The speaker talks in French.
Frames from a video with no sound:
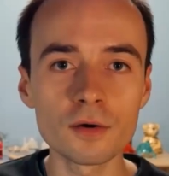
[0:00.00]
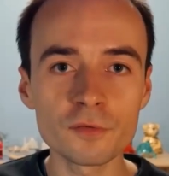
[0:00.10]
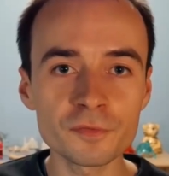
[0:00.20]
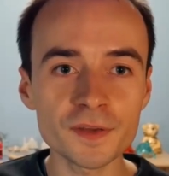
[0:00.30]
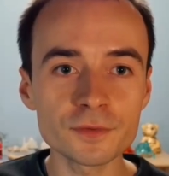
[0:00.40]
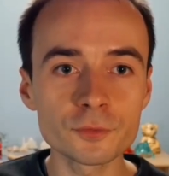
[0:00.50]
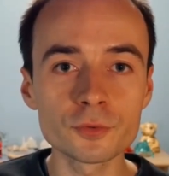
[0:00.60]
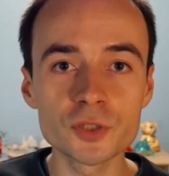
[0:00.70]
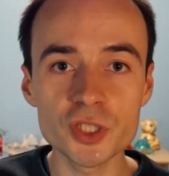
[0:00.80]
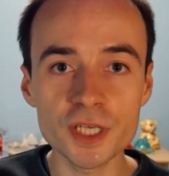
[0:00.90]
En fait,
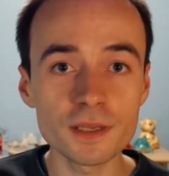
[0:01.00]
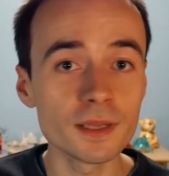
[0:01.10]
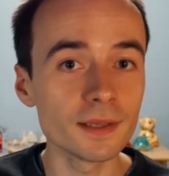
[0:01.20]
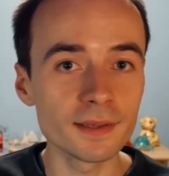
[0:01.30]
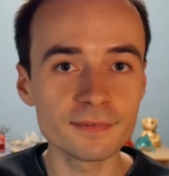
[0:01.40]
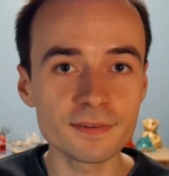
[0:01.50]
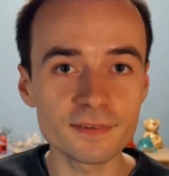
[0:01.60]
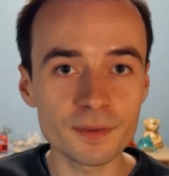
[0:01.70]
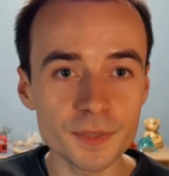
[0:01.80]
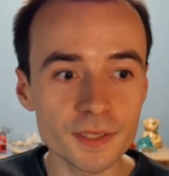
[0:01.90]
Jay et
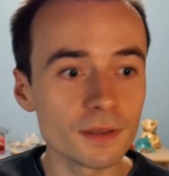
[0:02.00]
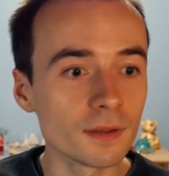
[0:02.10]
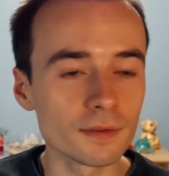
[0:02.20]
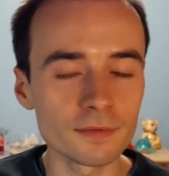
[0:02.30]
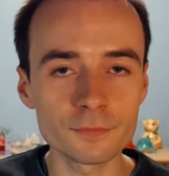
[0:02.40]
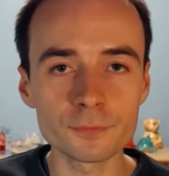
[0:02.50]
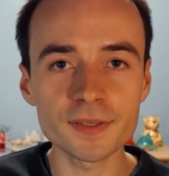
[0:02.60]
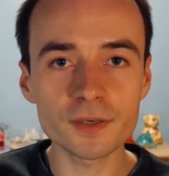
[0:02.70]
ses amis sont